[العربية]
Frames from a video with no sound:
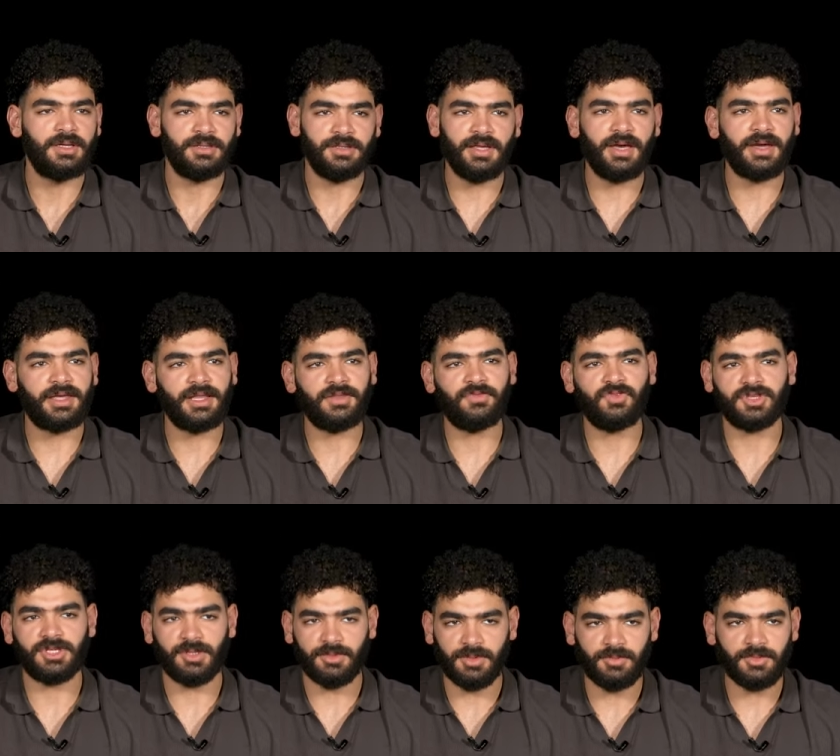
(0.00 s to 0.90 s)
دي اكيد في
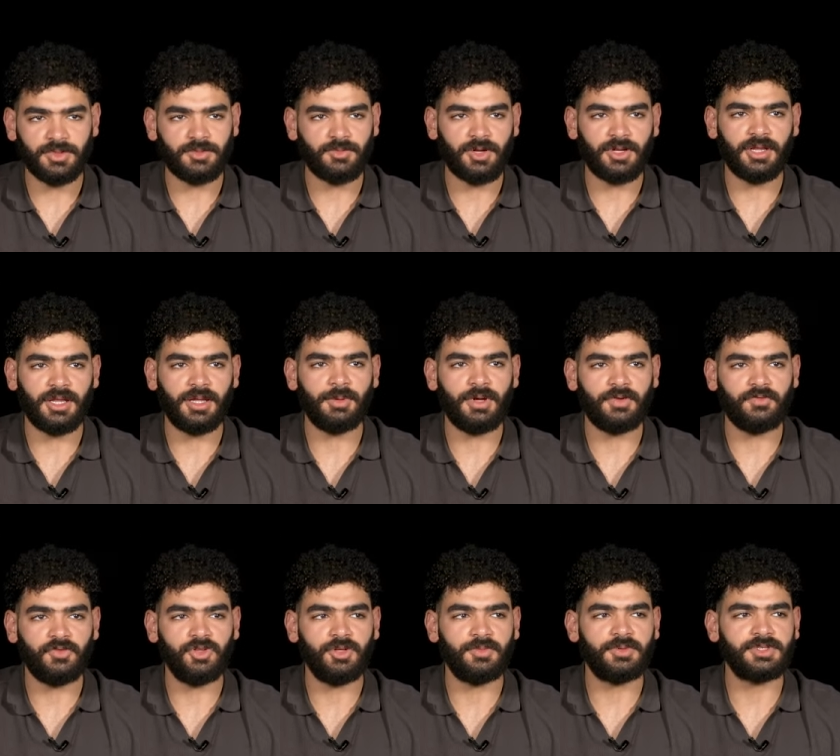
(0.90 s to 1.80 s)
التمرين بتمرن عليها مع
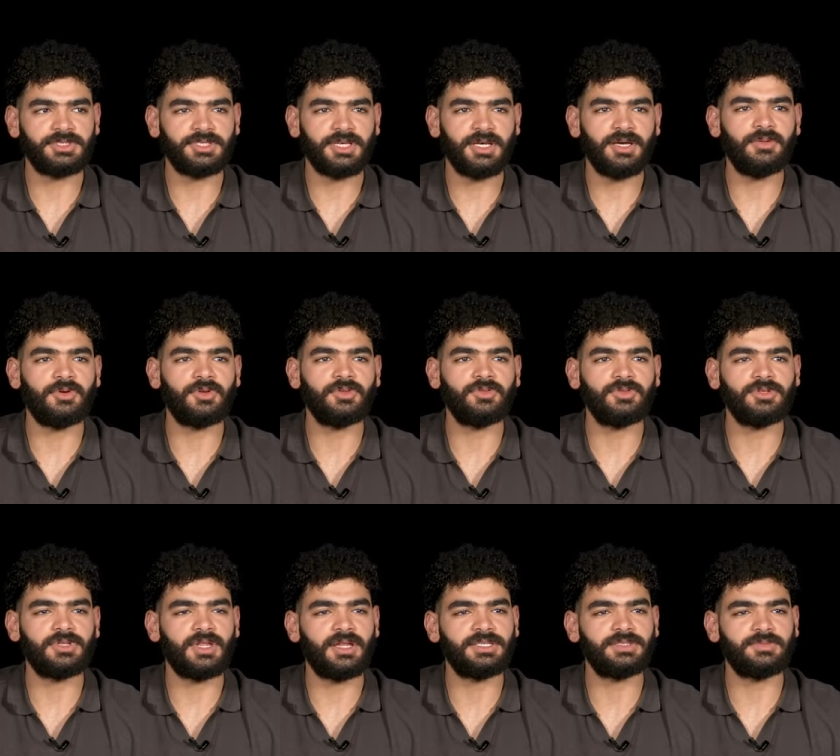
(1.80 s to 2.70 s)
فيني بس هي برضو
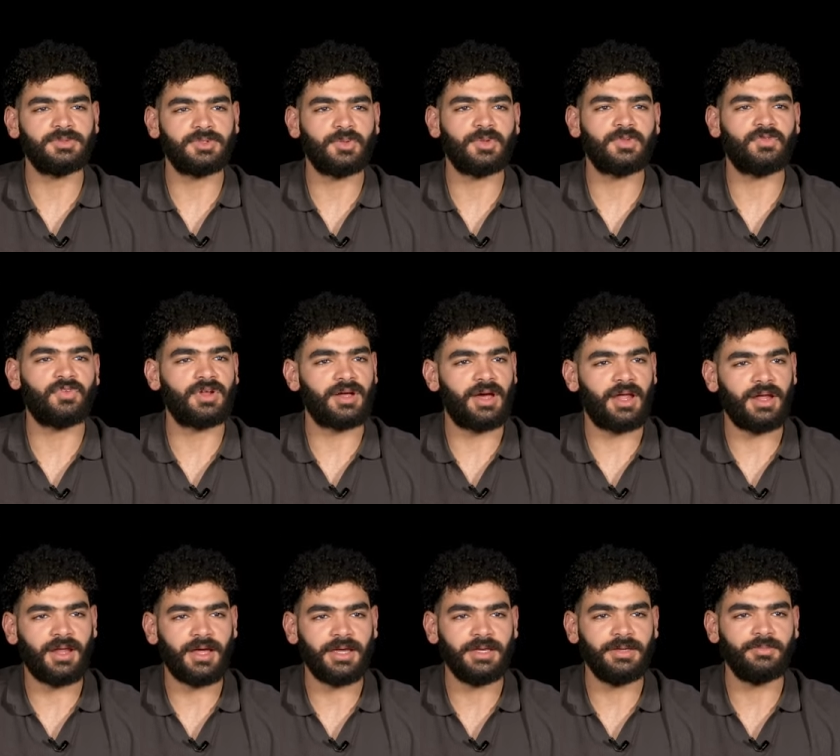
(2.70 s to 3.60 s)
انت لازم تبقى متفرج على
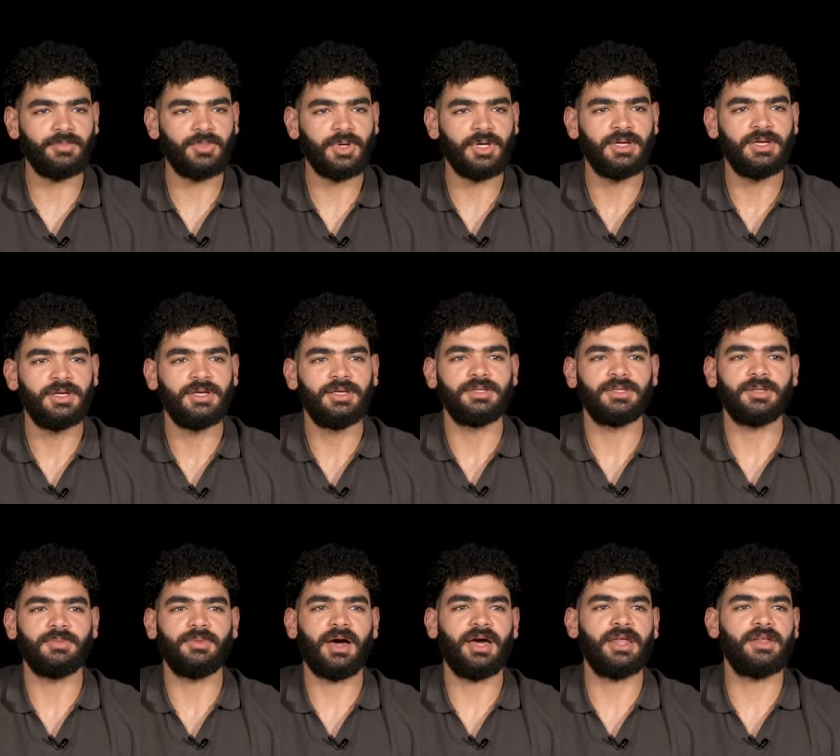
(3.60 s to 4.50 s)
اللعيب
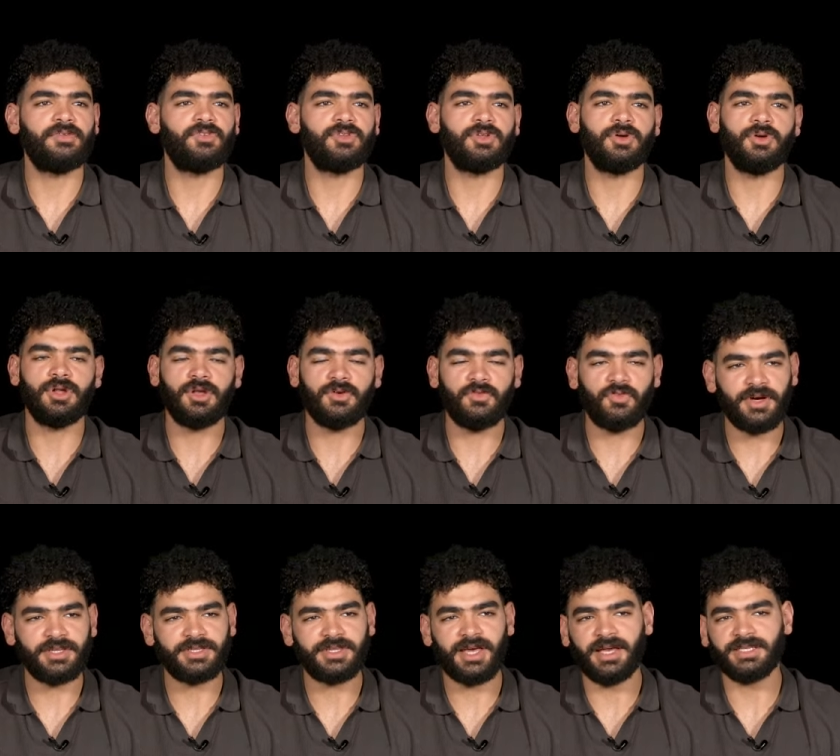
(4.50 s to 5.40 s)
تبقى عارف ان هو لو في
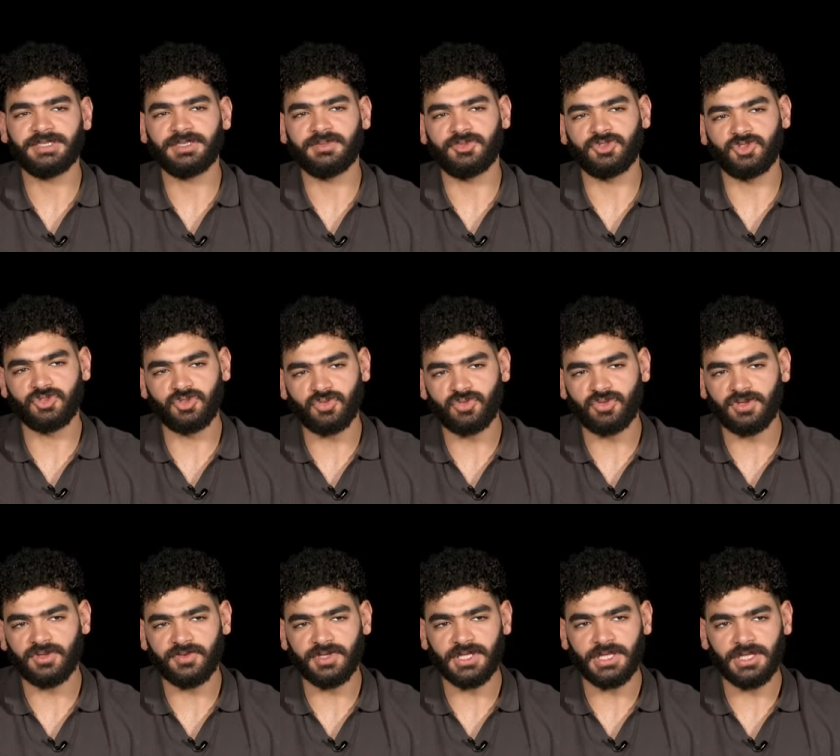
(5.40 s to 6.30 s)
وقت حاسم يشوط
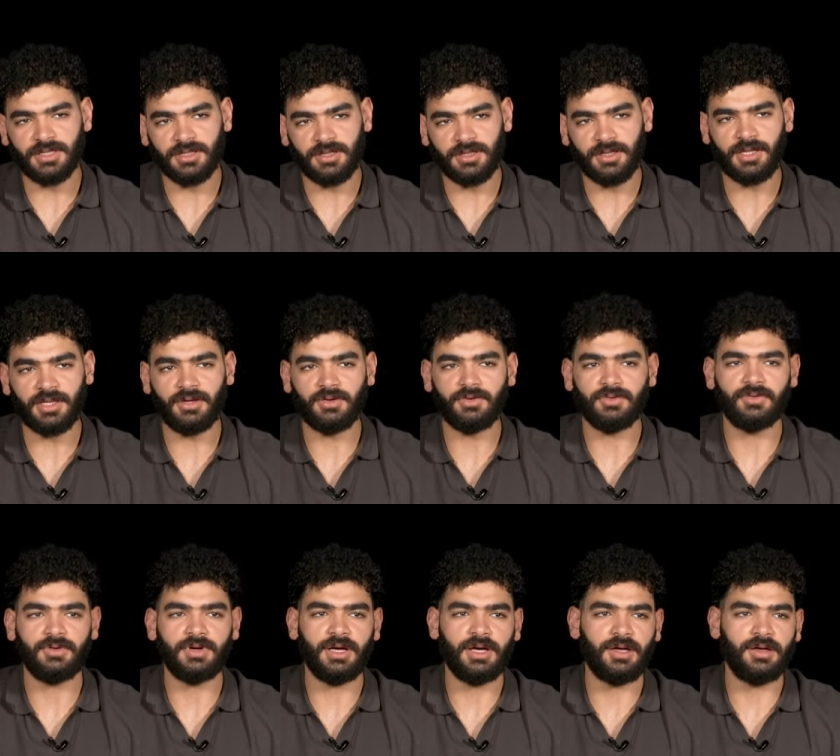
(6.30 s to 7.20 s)
الكوره فين
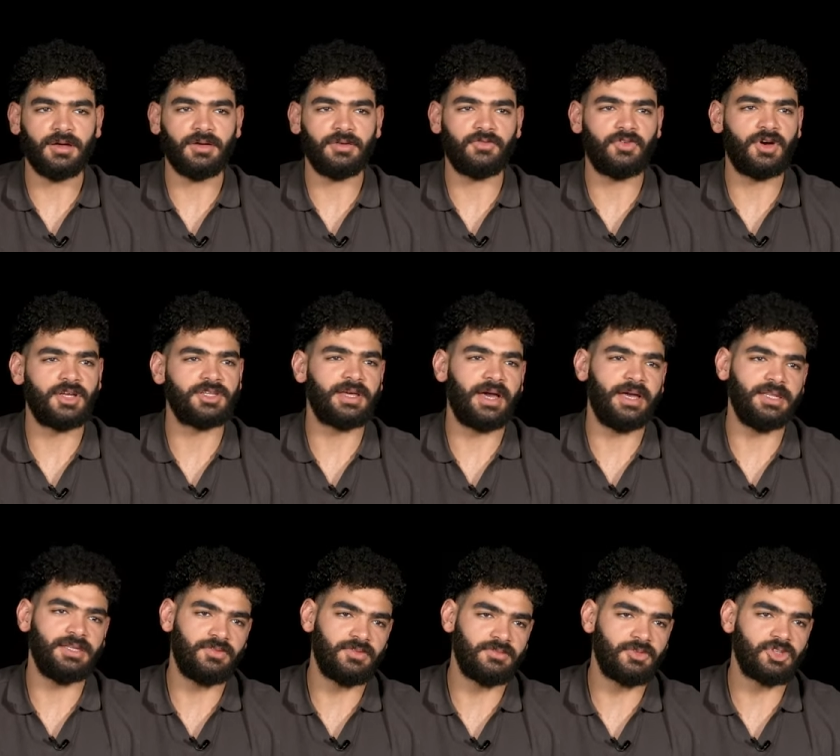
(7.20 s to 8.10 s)
لو في وقت
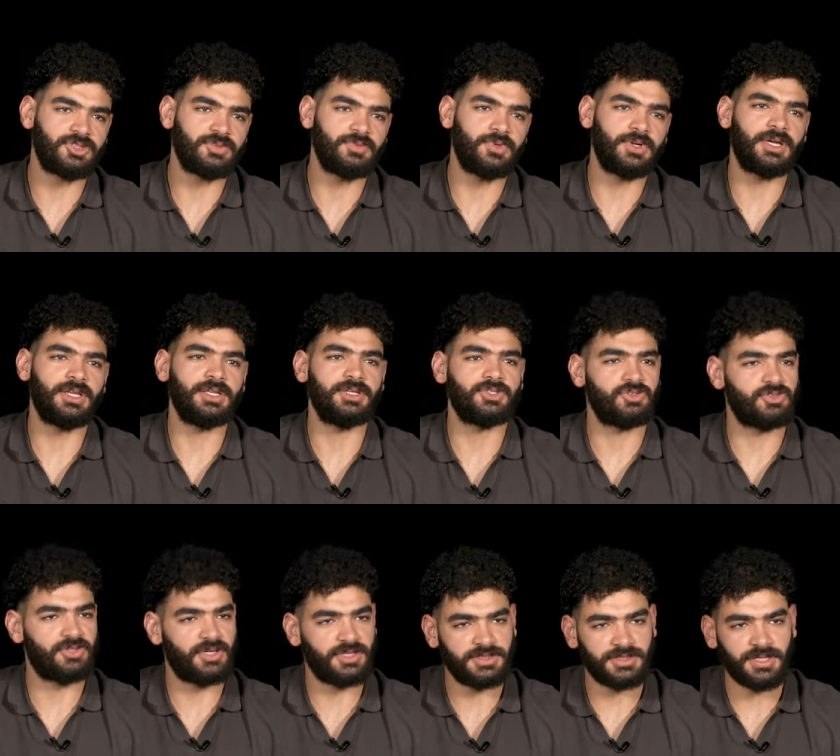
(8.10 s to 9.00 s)
عادي في الماتش ممكن
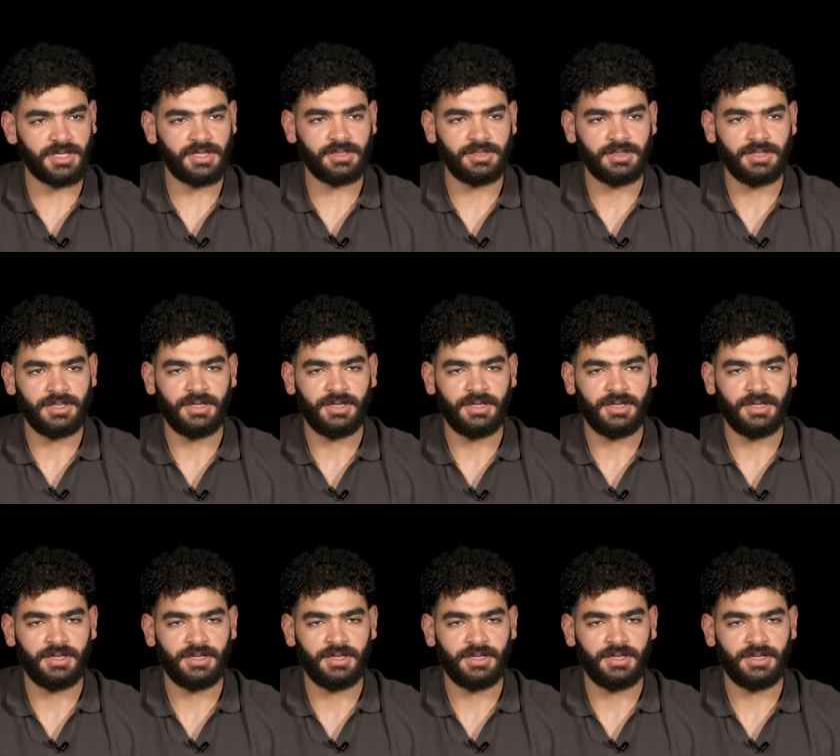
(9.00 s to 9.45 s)
يشوطها ازاي